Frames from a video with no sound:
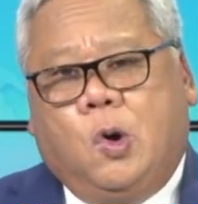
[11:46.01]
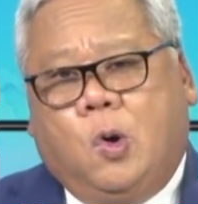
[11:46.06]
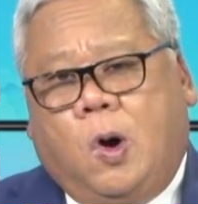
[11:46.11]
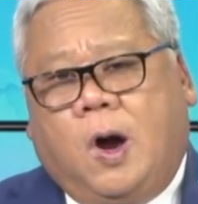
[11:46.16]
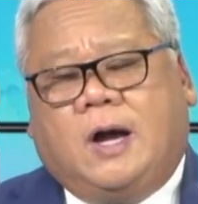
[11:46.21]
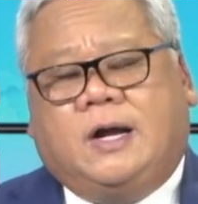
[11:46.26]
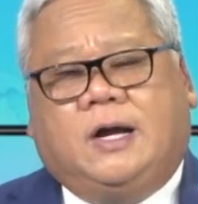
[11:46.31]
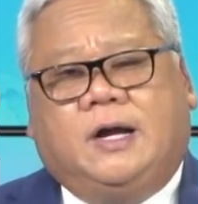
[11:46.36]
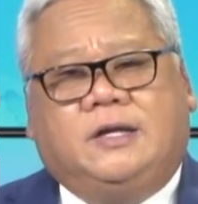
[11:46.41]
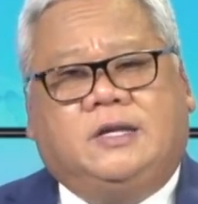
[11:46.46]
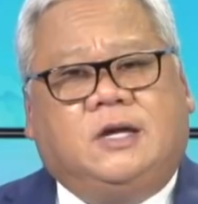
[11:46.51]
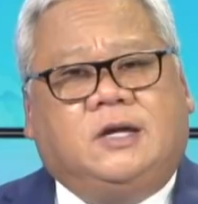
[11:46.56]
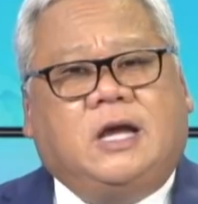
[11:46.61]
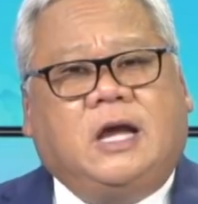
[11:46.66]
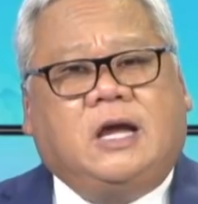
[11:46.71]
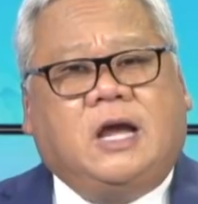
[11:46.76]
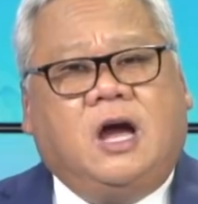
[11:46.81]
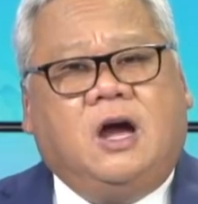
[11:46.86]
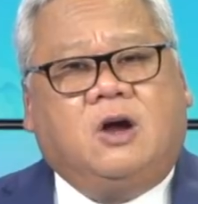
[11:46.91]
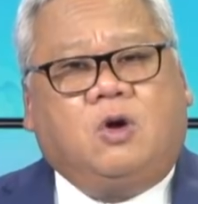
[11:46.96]
hoặc là những
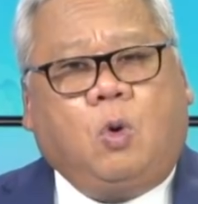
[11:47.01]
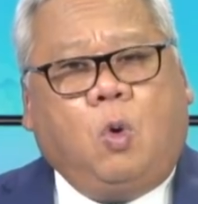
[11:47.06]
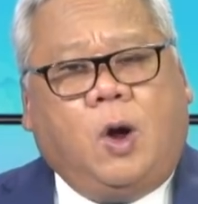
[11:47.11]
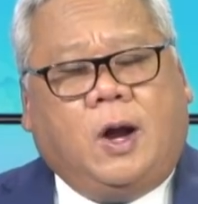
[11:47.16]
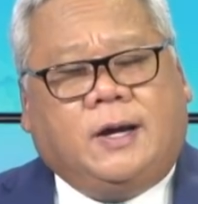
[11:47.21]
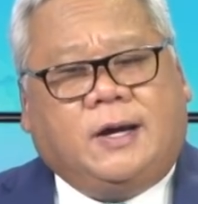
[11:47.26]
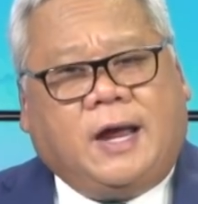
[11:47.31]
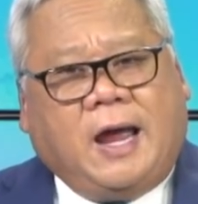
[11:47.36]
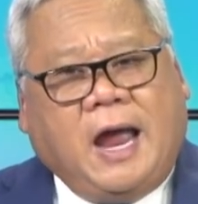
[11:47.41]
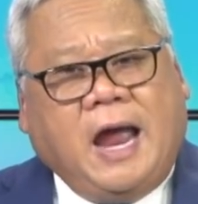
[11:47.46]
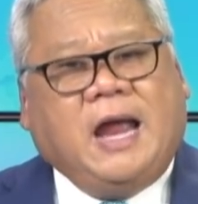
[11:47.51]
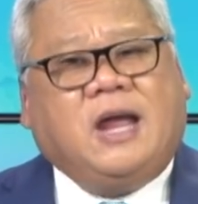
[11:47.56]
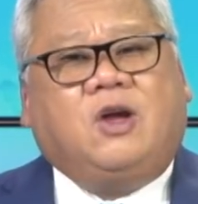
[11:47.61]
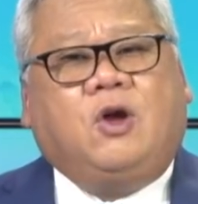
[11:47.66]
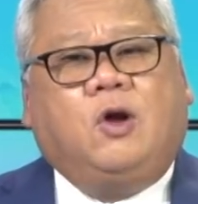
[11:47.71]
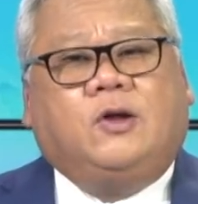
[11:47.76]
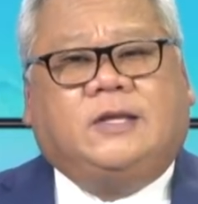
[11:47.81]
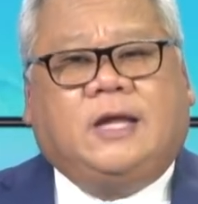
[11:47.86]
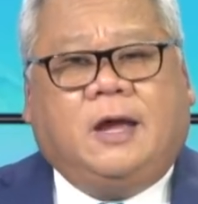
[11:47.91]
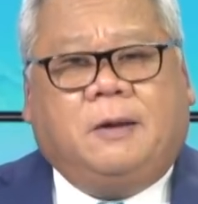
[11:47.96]
cái cơ quan khác
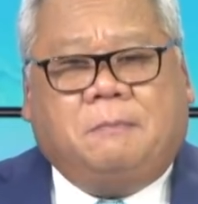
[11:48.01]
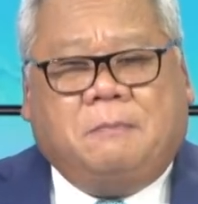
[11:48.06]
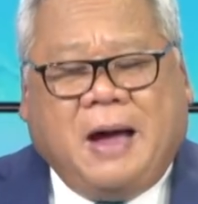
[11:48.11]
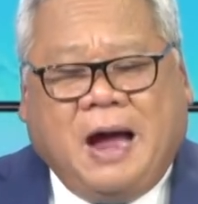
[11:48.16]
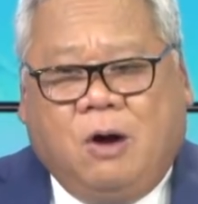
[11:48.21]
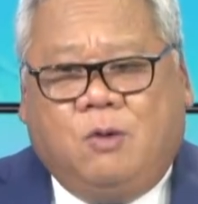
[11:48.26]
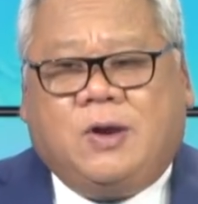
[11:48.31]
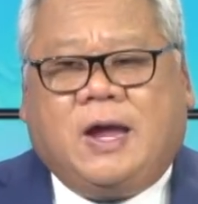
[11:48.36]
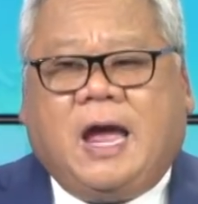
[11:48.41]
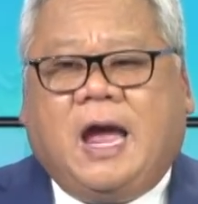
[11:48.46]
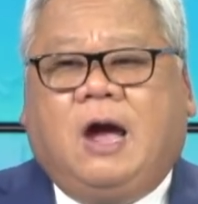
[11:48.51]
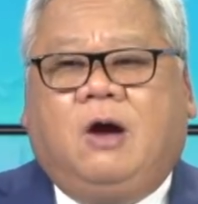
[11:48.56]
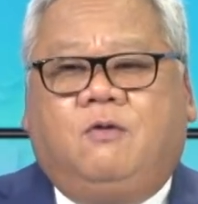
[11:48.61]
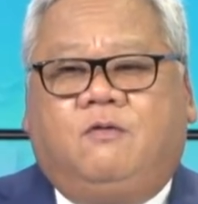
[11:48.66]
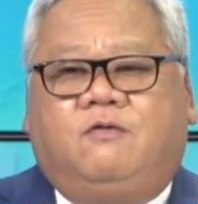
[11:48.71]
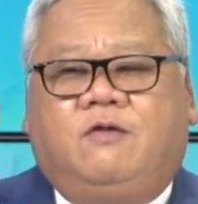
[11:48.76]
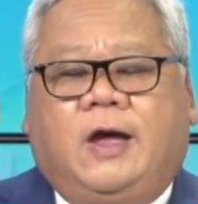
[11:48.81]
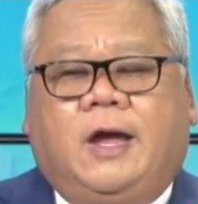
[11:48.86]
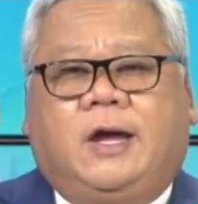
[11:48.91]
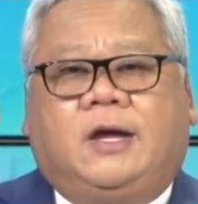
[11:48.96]
có thể báo cáo
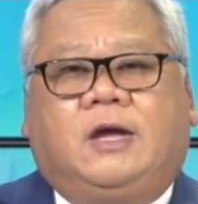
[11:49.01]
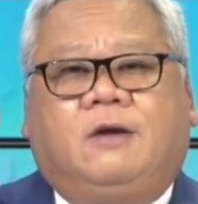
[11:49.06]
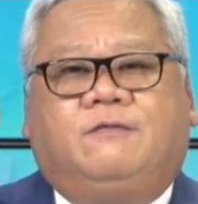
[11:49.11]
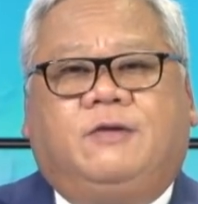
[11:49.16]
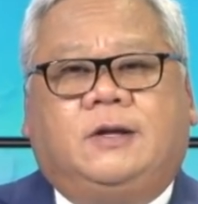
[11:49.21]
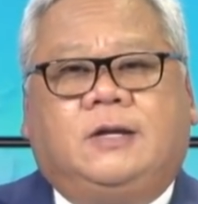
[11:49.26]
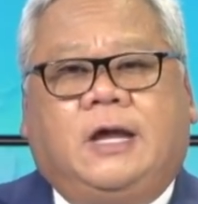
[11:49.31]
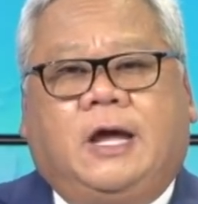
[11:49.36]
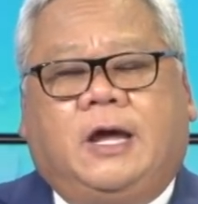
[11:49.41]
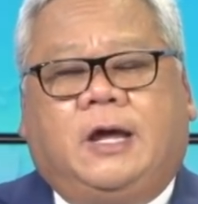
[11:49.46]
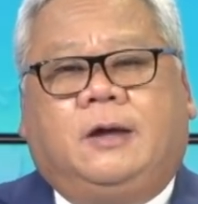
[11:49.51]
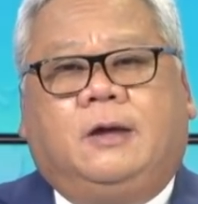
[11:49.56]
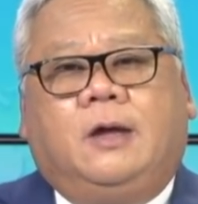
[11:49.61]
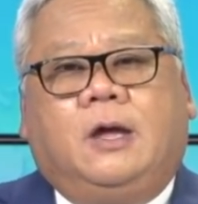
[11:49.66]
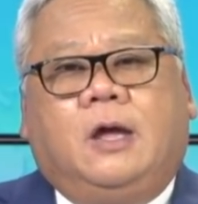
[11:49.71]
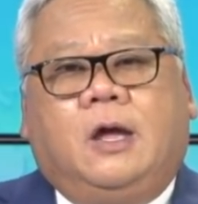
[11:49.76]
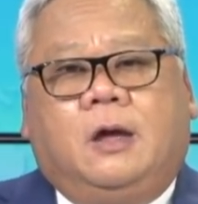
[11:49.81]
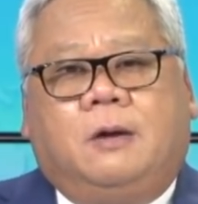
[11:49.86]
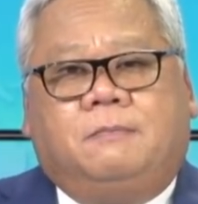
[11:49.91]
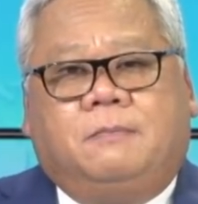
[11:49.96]
về cái vấn đề
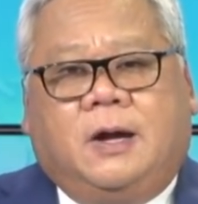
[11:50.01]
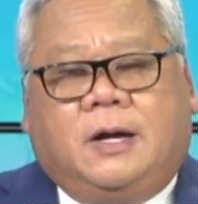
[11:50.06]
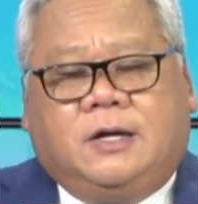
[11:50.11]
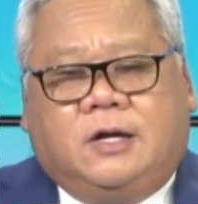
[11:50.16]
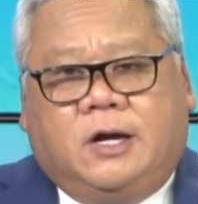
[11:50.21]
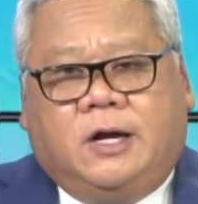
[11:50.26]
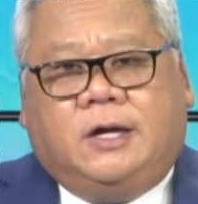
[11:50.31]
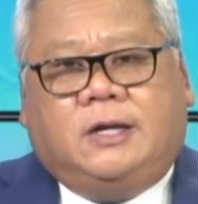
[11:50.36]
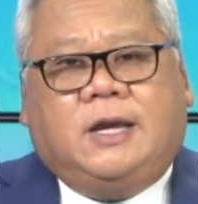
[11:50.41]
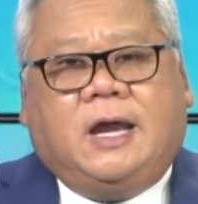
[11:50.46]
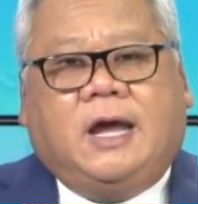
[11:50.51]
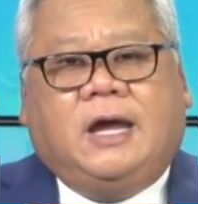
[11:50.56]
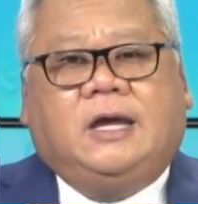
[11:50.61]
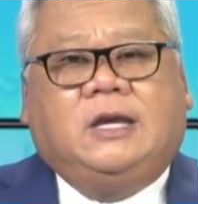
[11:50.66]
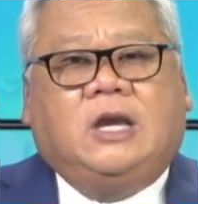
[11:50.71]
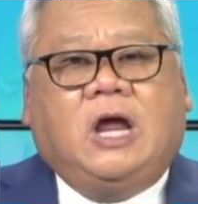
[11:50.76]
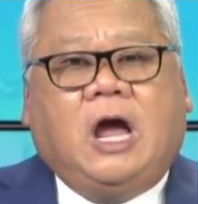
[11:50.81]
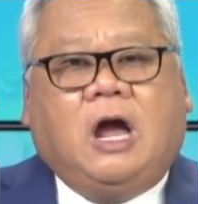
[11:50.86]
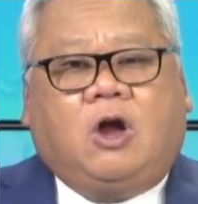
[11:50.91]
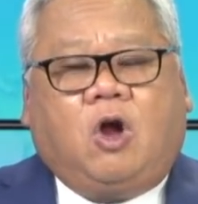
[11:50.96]
mà người
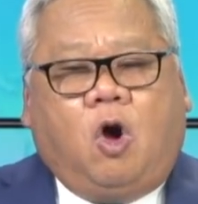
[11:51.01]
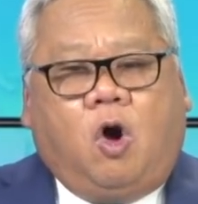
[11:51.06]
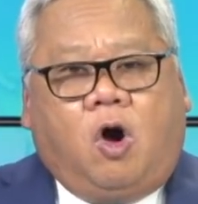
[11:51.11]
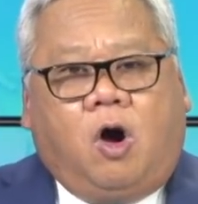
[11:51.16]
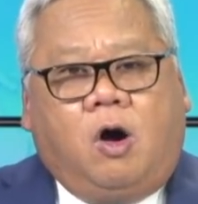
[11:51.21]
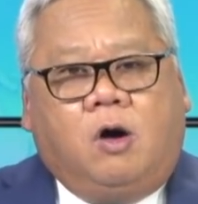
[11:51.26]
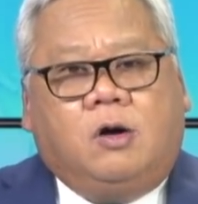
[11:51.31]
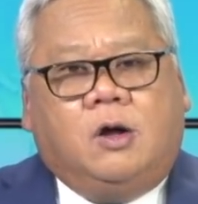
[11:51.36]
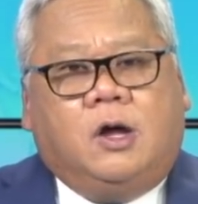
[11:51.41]
này đã có